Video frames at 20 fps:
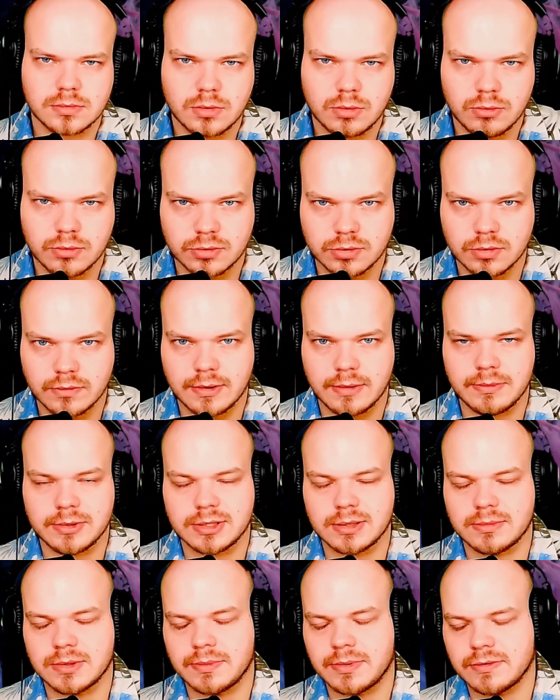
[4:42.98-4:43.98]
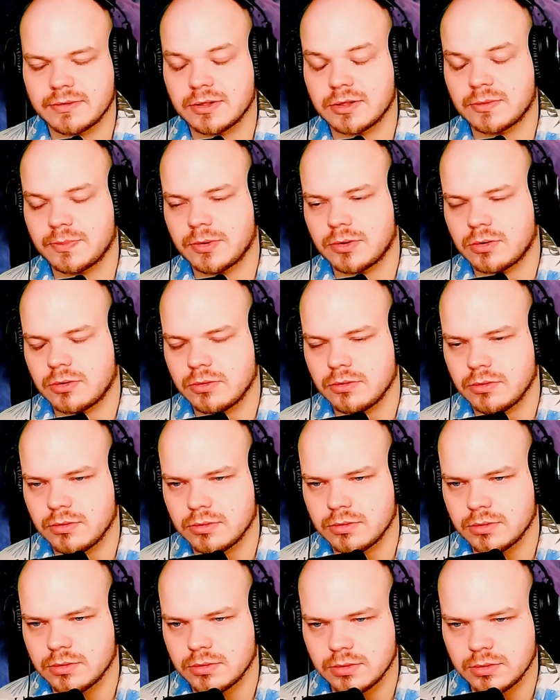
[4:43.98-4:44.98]
usuwa mi tam naprawdę sporo
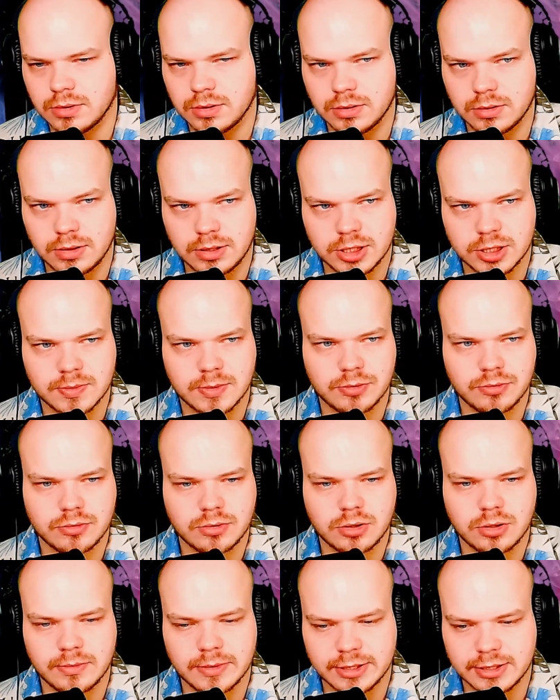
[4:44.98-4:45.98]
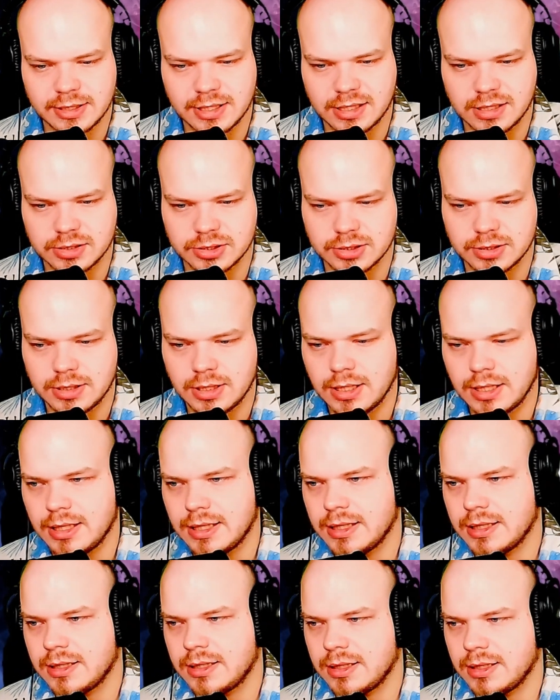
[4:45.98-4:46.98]
liczbę komentarzy.
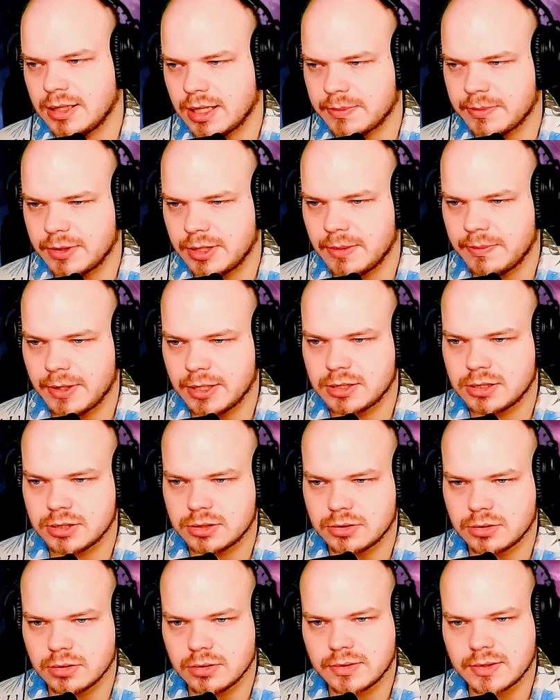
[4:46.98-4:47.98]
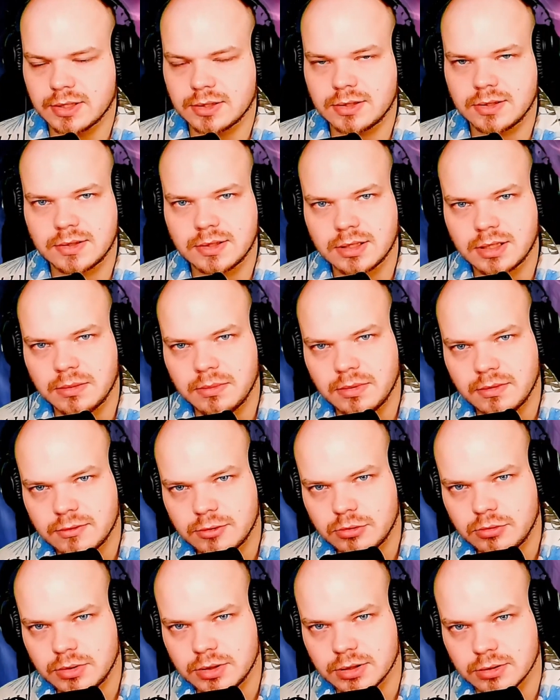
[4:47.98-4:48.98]
Jakby nie patrzeć, to statystyki mi w
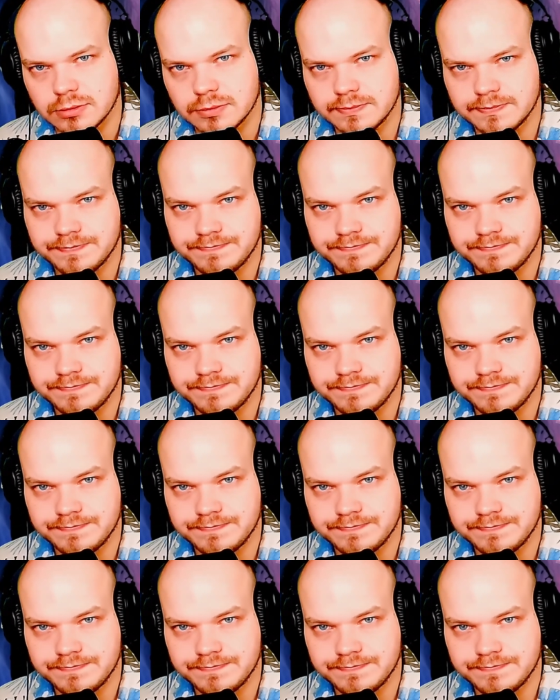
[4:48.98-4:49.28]
dół idą.